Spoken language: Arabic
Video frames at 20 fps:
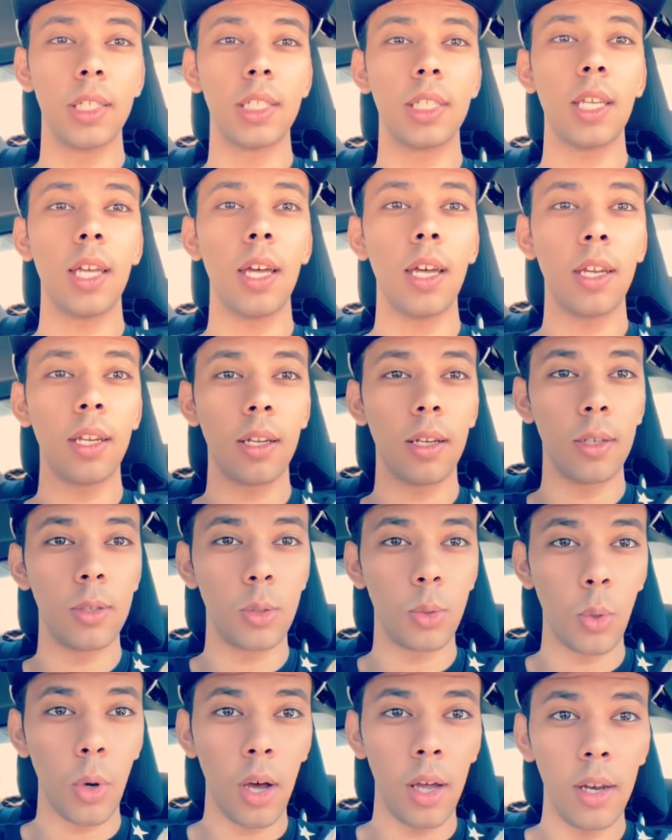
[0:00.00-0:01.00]
صار
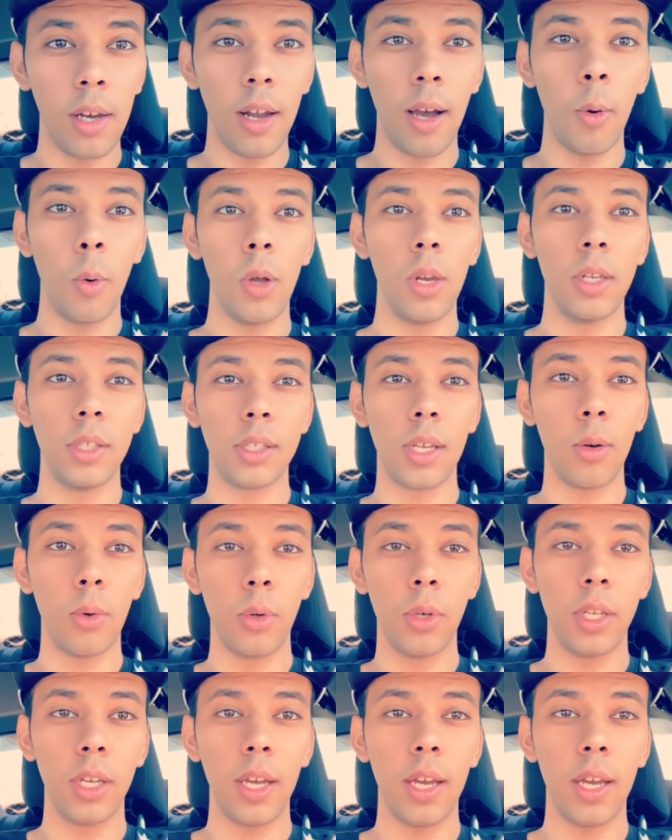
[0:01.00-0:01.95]
السؤال الأول اللي يسألوني